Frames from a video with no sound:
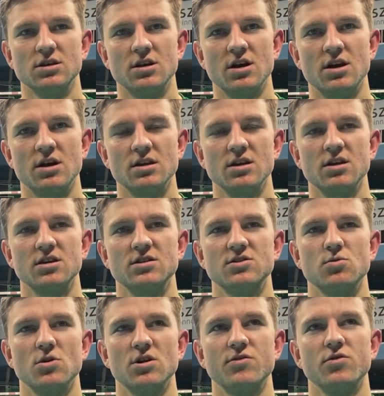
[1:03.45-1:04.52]
gra, nie jest
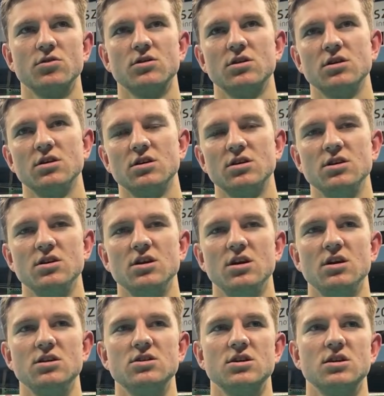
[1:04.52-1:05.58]
łatwo, gdy, gdy nie
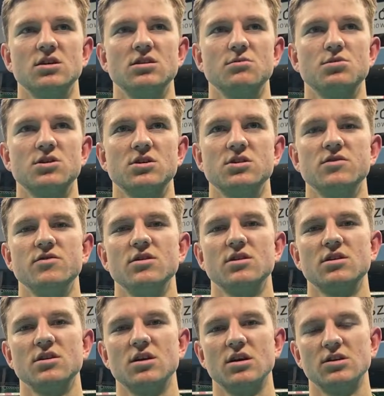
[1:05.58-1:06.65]
idzie, gdy
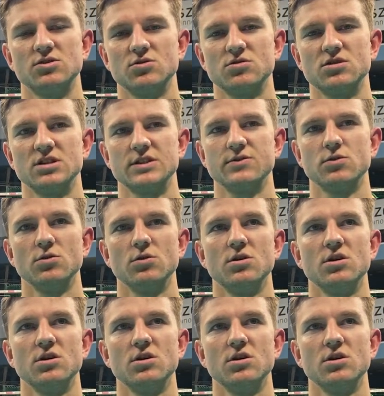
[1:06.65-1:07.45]
przeciwnik narzuca swój